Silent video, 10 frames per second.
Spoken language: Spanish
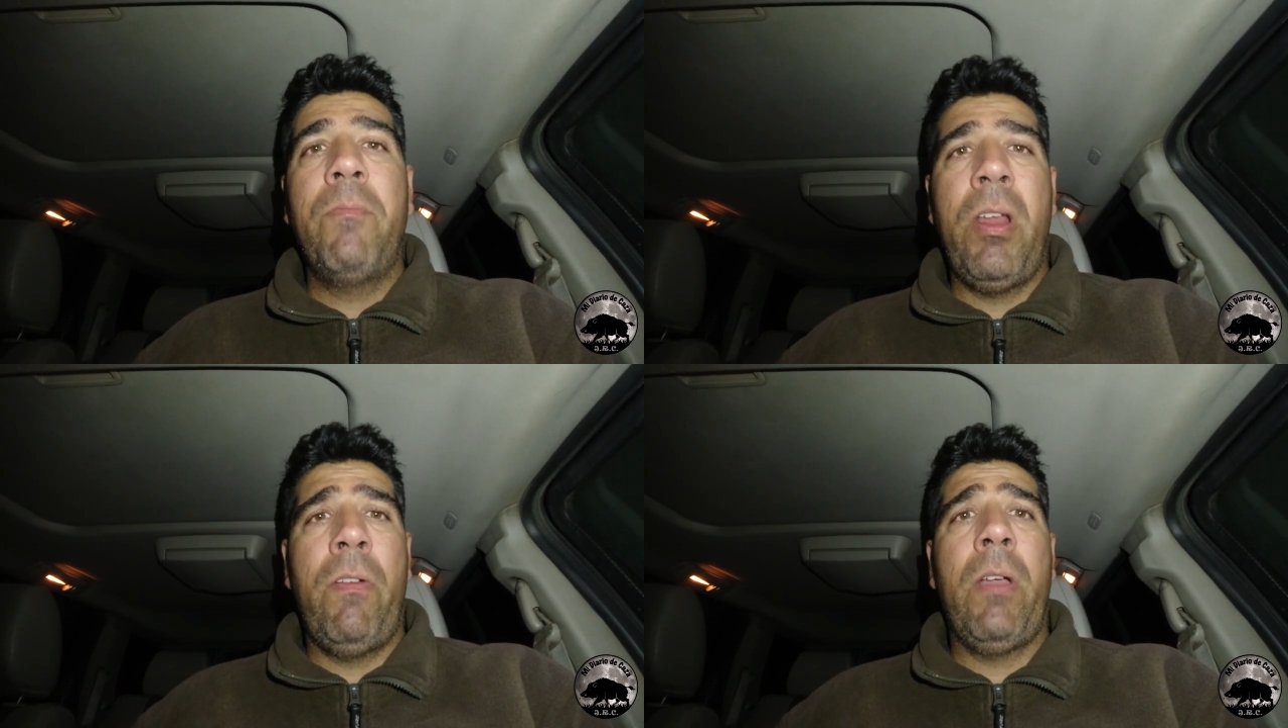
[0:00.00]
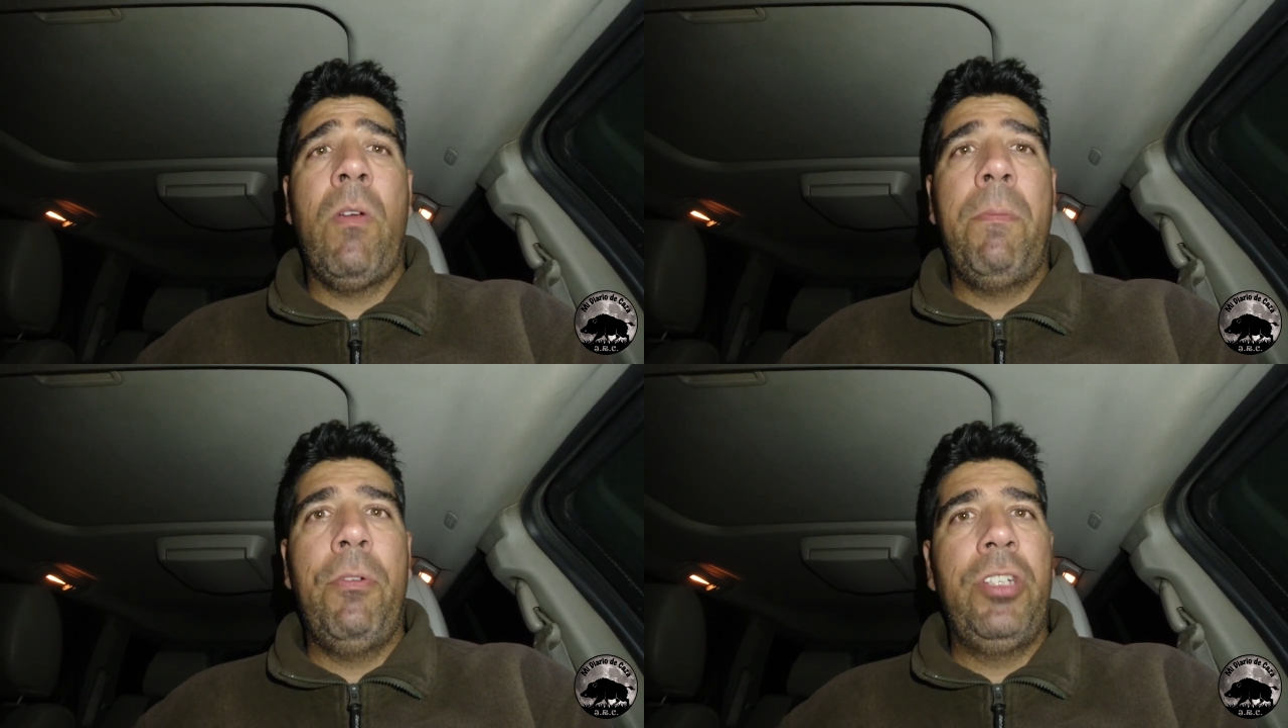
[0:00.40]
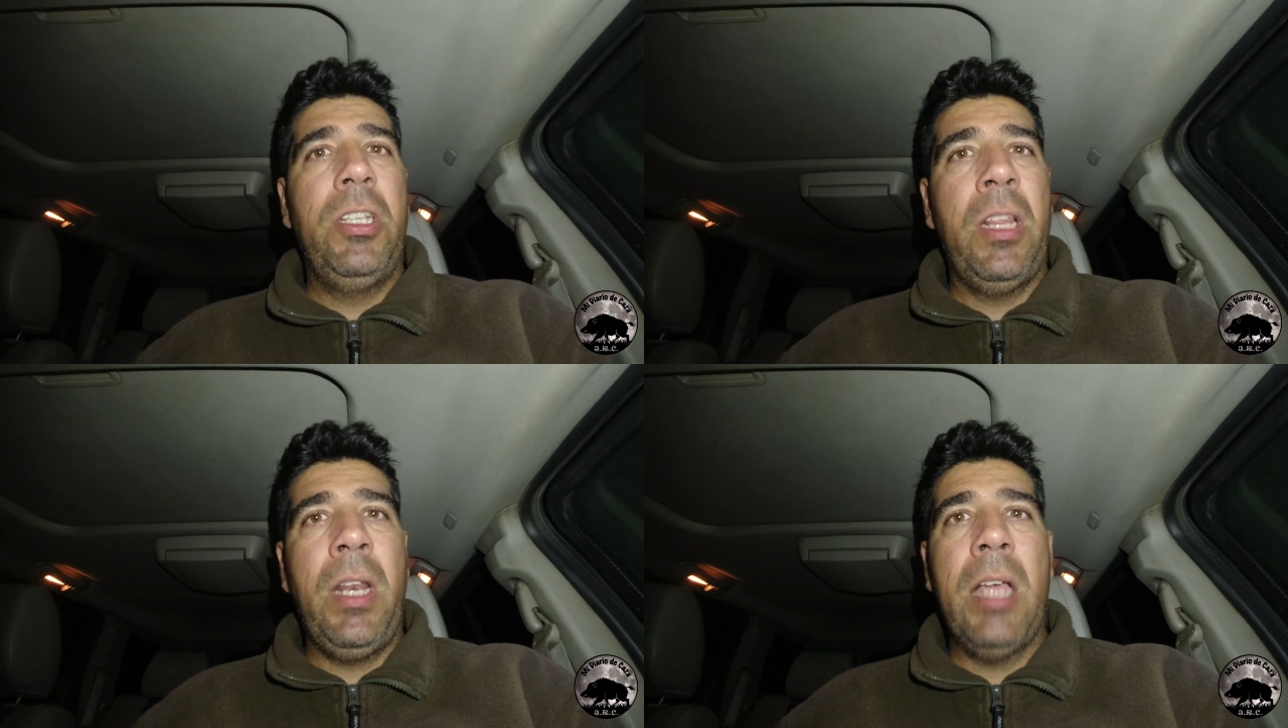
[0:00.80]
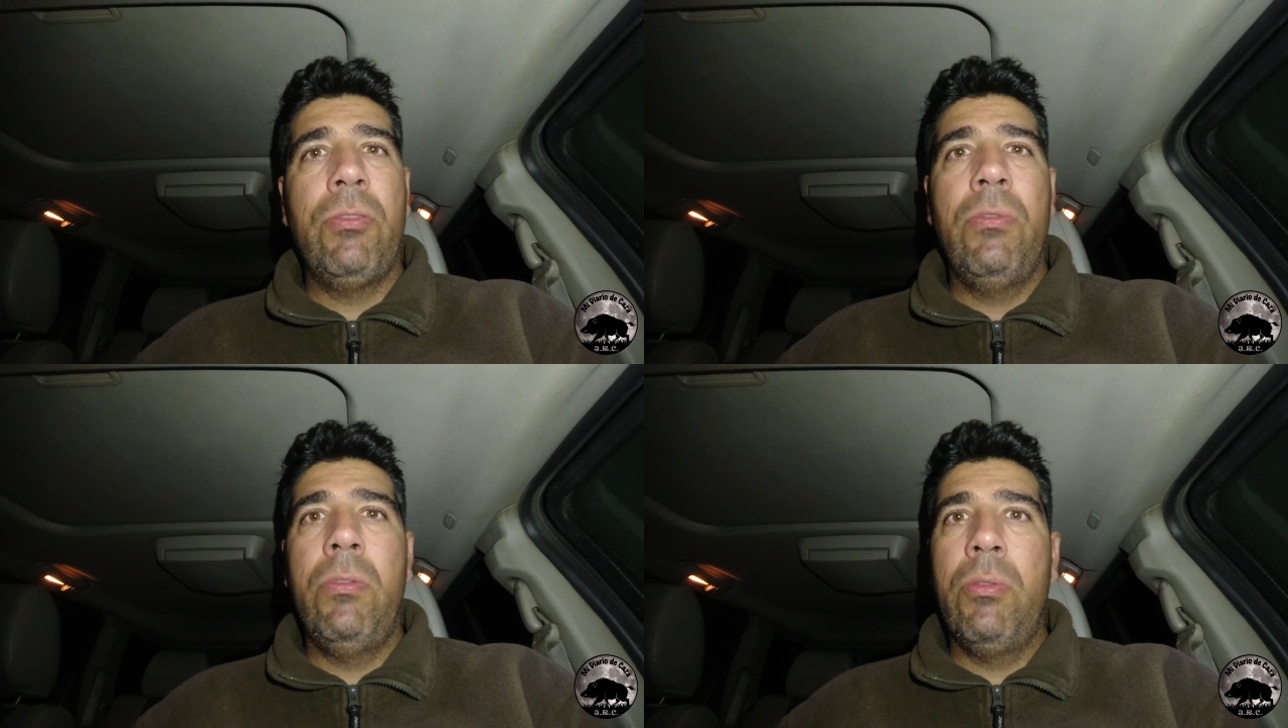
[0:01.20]
pero de cuerpo sí tendrá
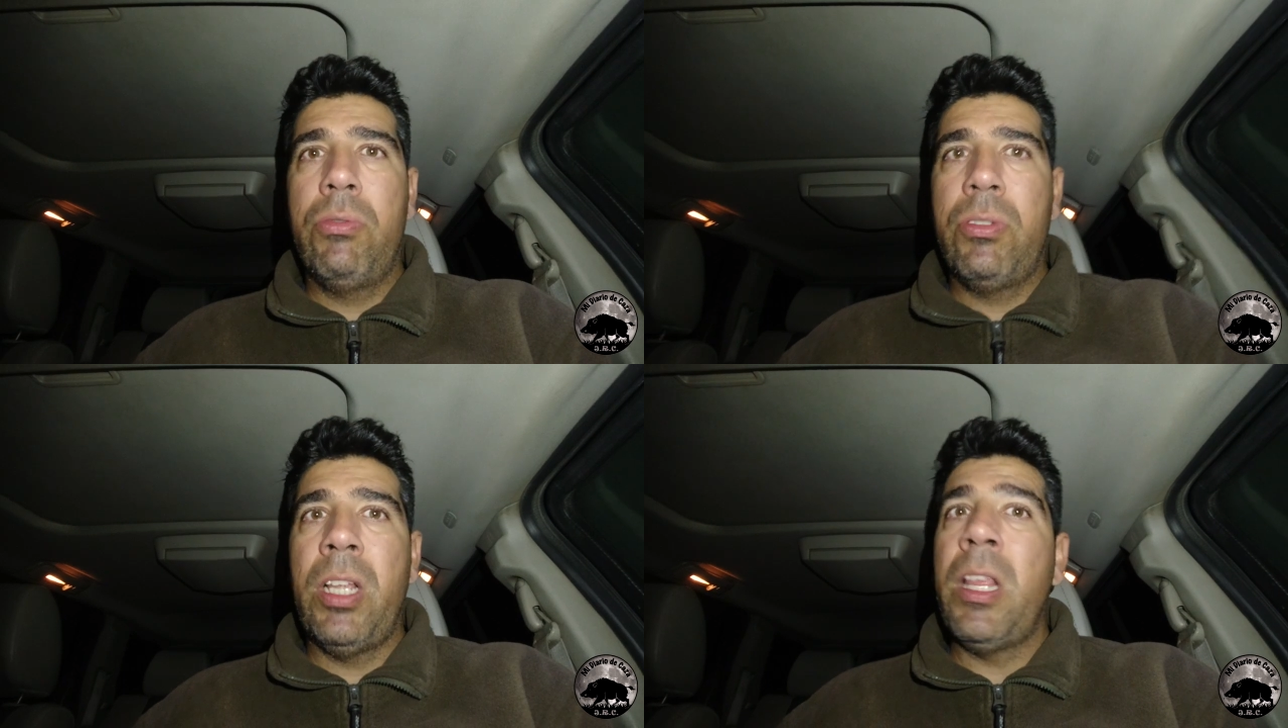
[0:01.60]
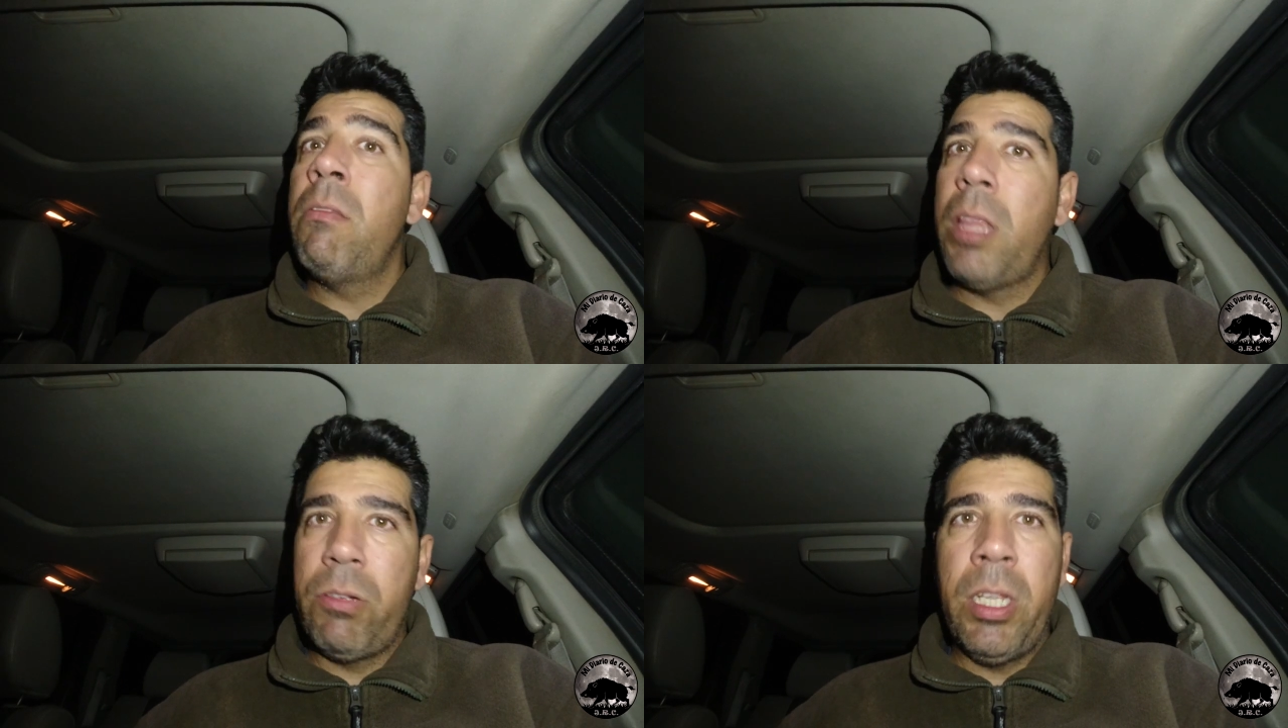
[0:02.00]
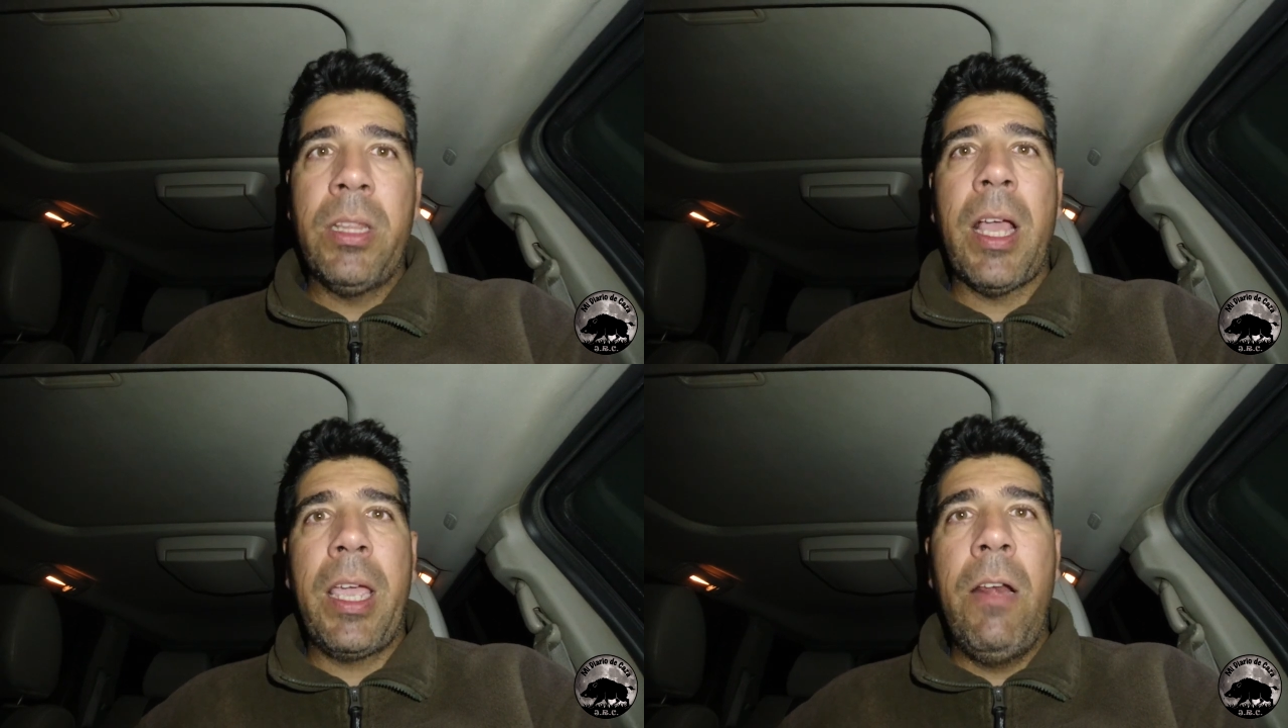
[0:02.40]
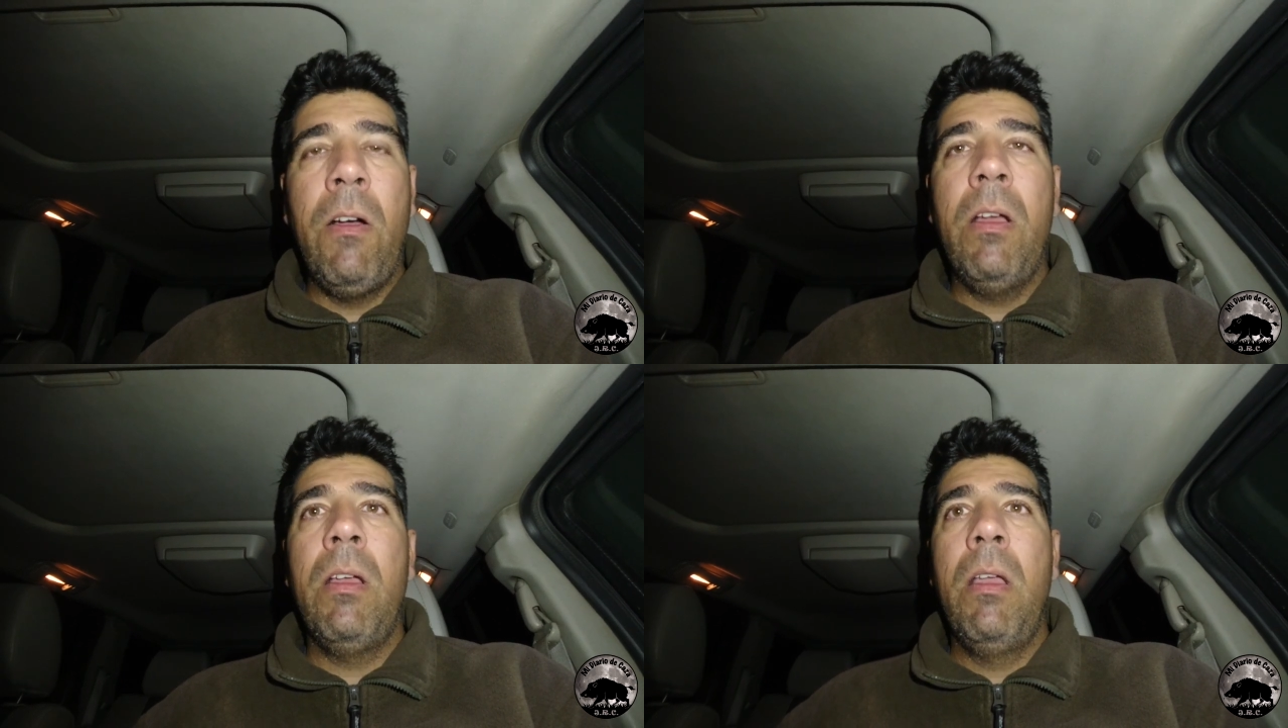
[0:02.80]
sus 70-80
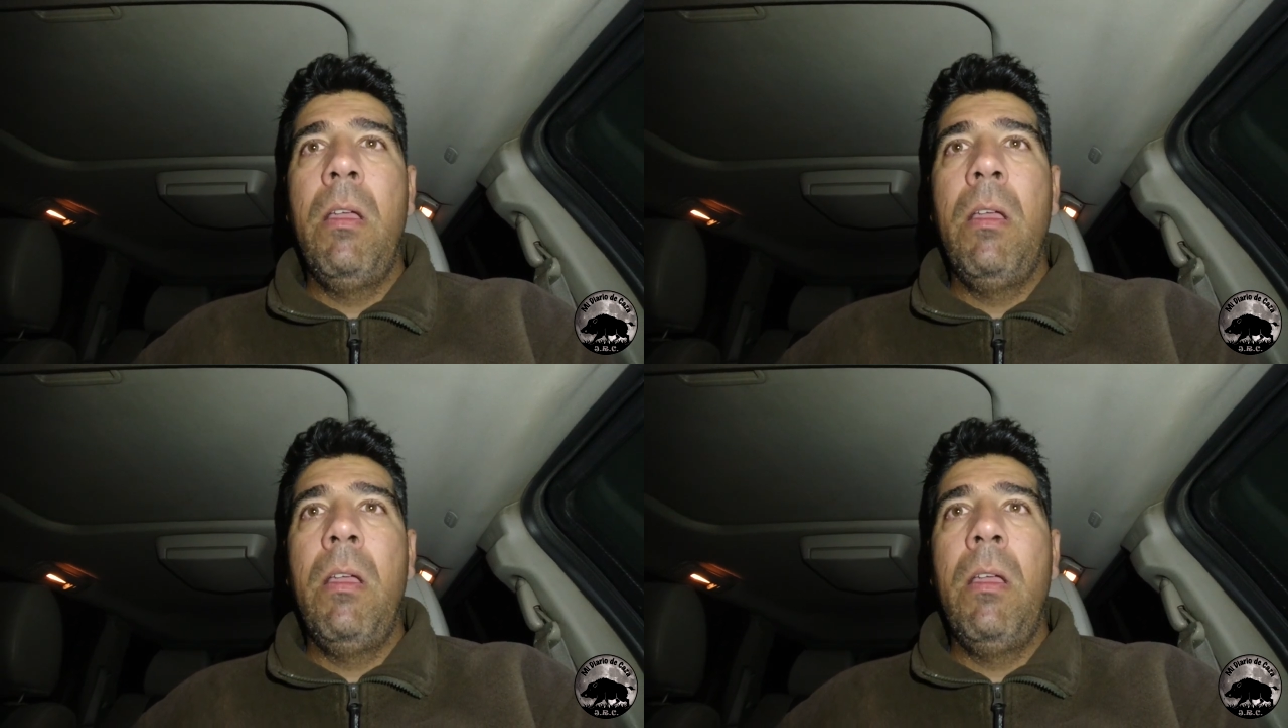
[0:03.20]
kilos.